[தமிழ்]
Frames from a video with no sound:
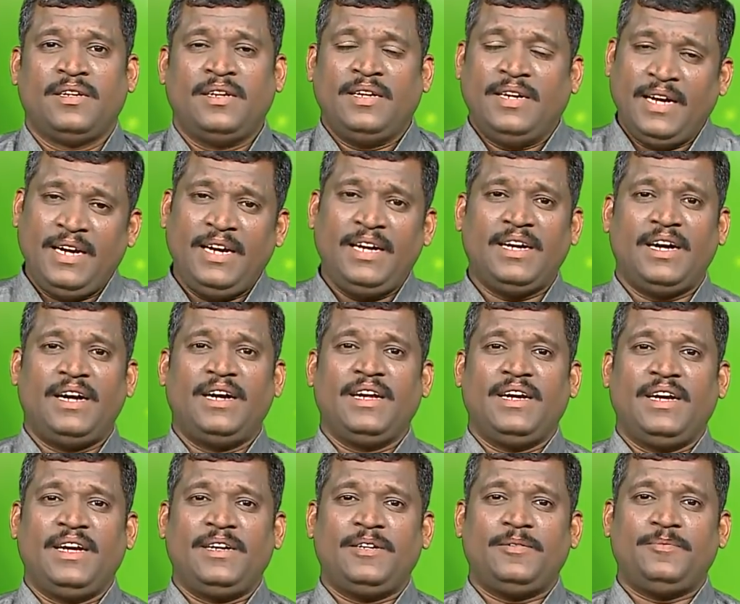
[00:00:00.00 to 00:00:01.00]
டெய்லி
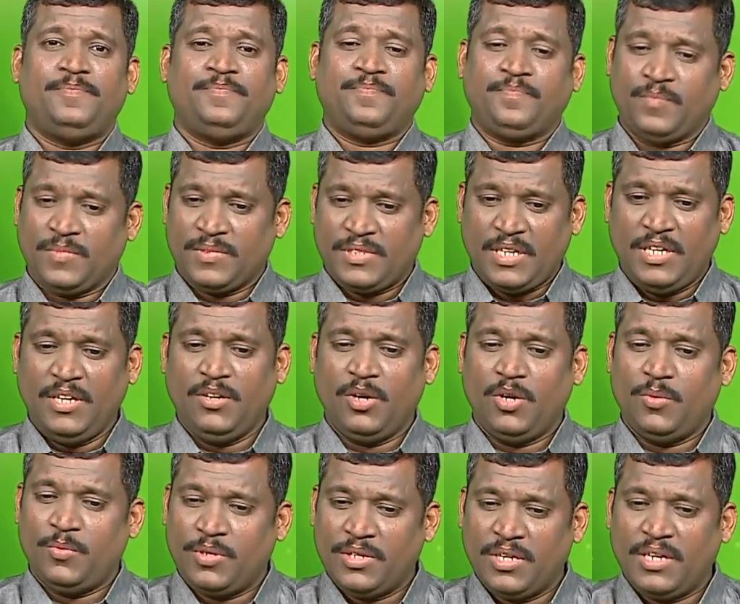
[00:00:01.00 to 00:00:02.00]
காலையில்
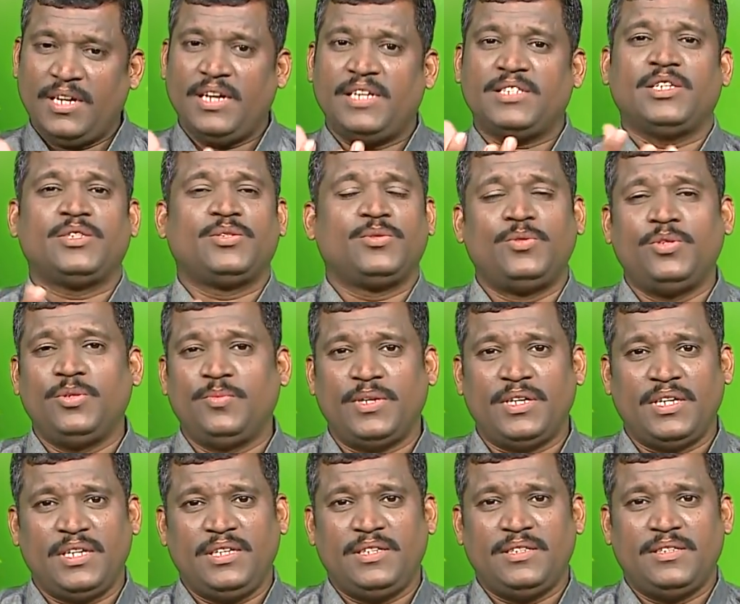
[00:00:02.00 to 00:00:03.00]
தண்ணிக்குள்ளே போட்டு லேசாக சூடு
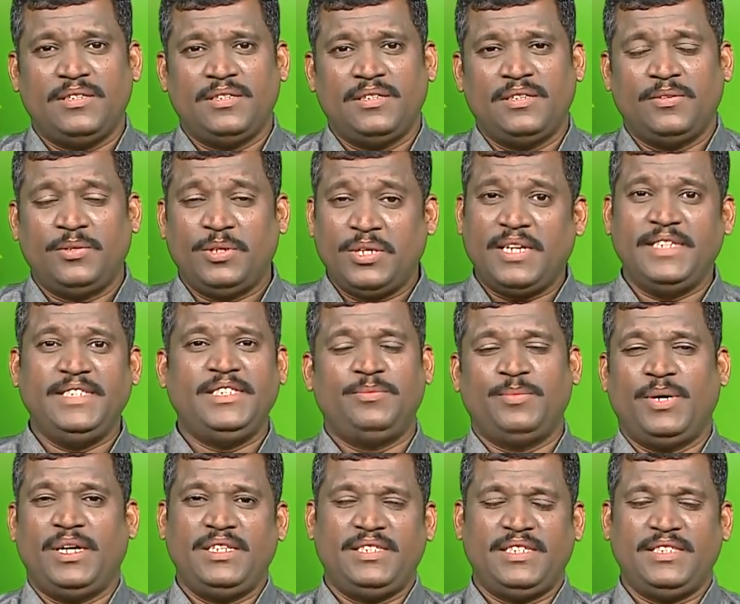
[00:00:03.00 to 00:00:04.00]
பண்ணி ஒரு கஞ்சி
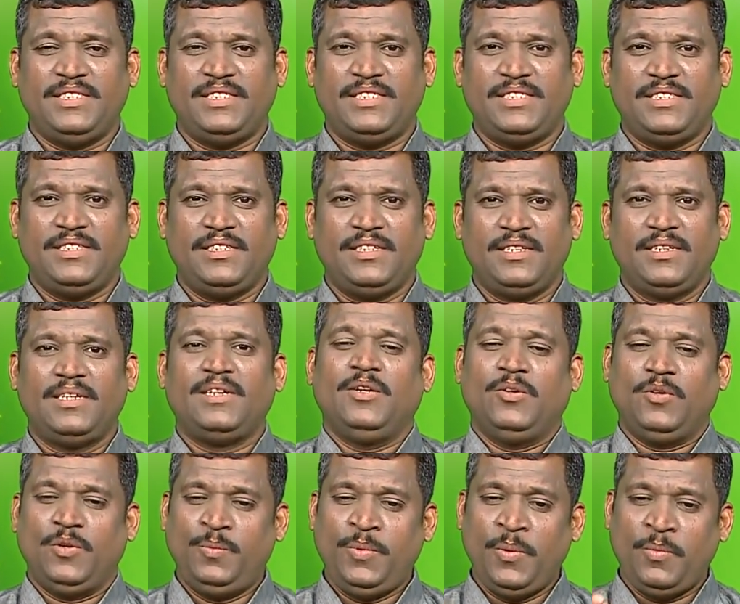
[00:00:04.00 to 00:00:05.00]
மாதிரி செஞ்சு
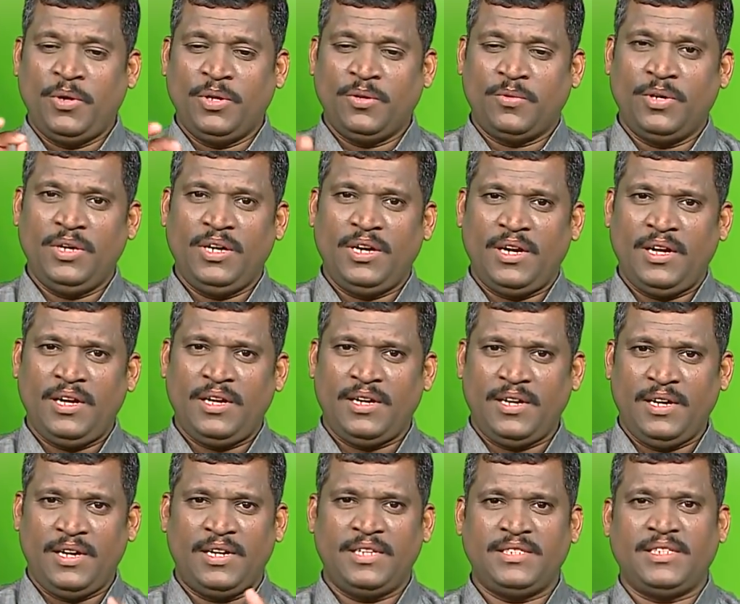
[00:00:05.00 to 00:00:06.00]
உப்பு போட்டு குடிக்கலாம்
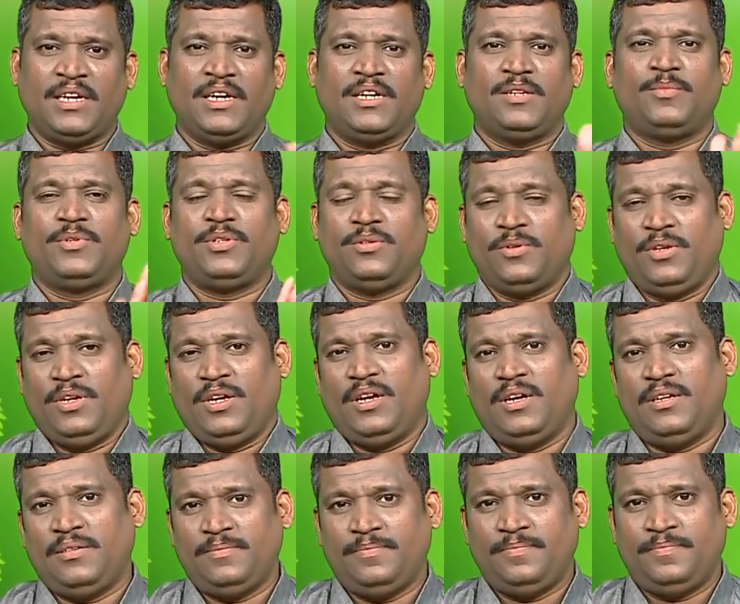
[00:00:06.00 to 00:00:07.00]
இல்லைனா சர்க்கரை போட்டு
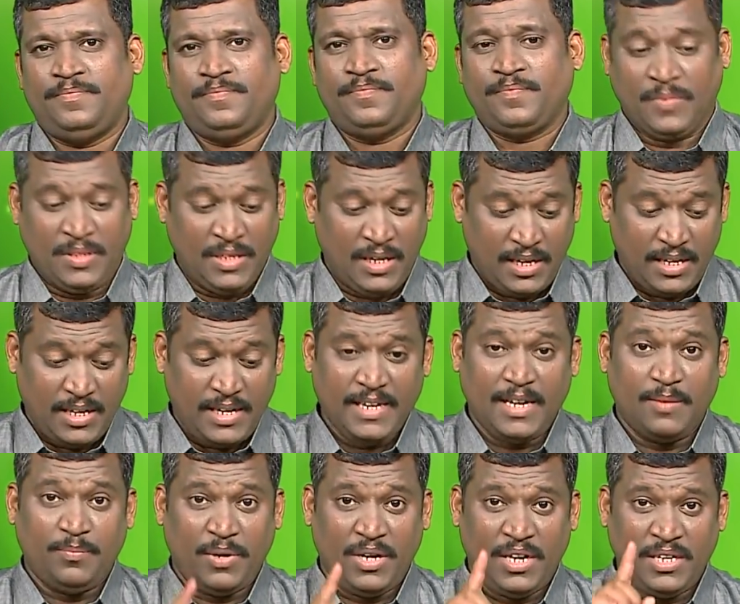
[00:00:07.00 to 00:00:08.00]
குடிக்கலாம் நான்
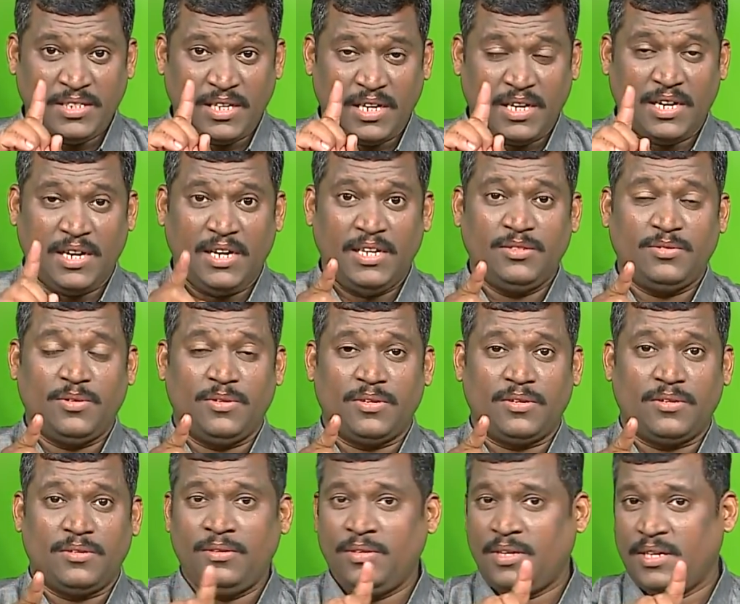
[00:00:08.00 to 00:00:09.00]
எப்போல்லாம் சர்க்கரைன்னு
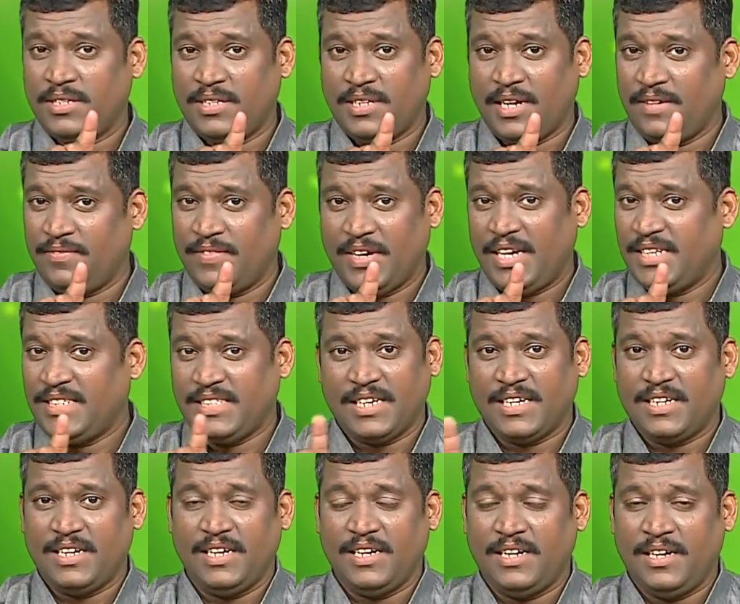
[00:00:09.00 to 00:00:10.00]
சொல்கிறேனோ அது நல் வெள்ளை
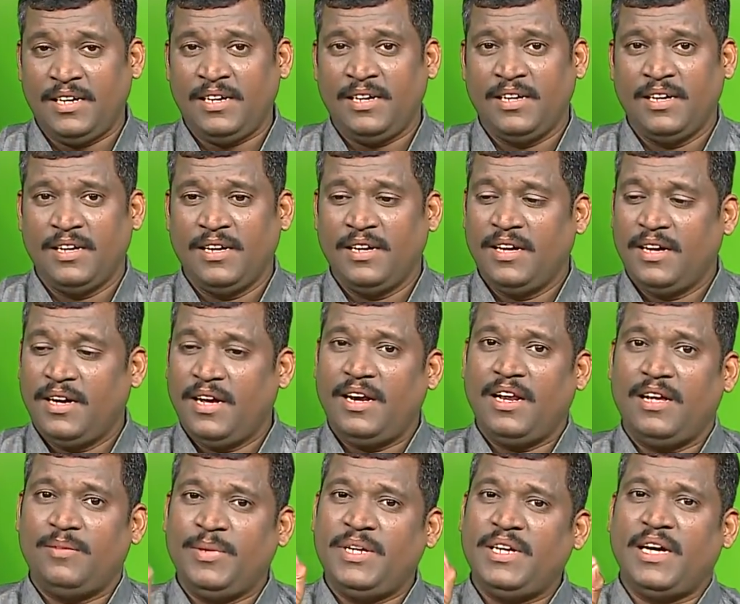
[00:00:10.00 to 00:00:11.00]
சர்க்கரை இல்லை
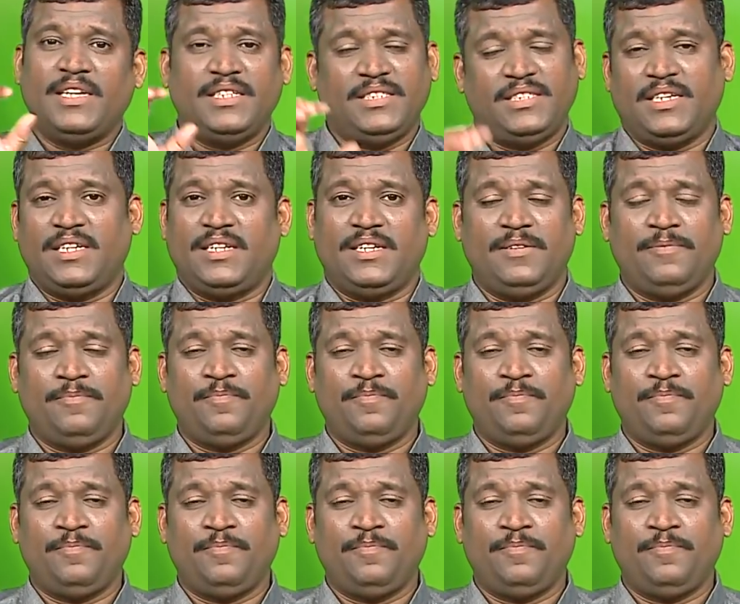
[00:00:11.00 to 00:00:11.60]
எல்லாமே நாட்டு சர்க்கரை